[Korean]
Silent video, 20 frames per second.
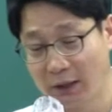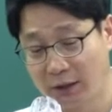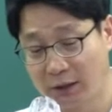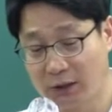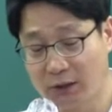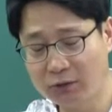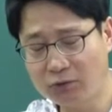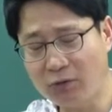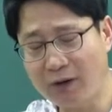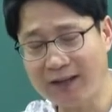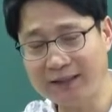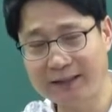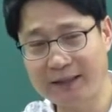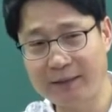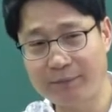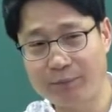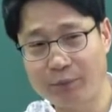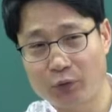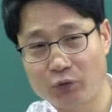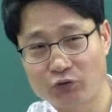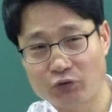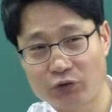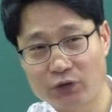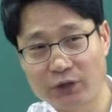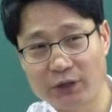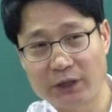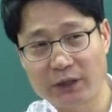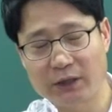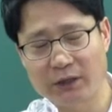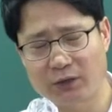그 과세
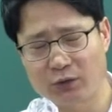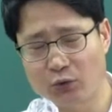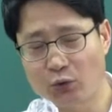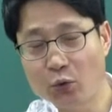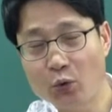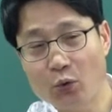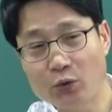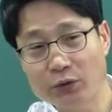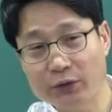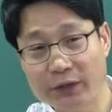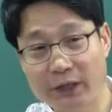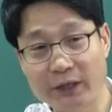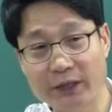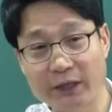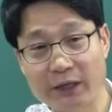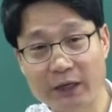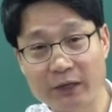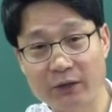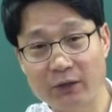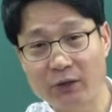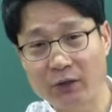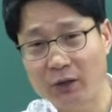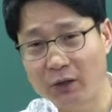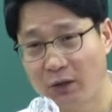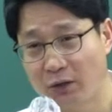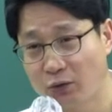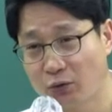표준이 되는 소득에 대하여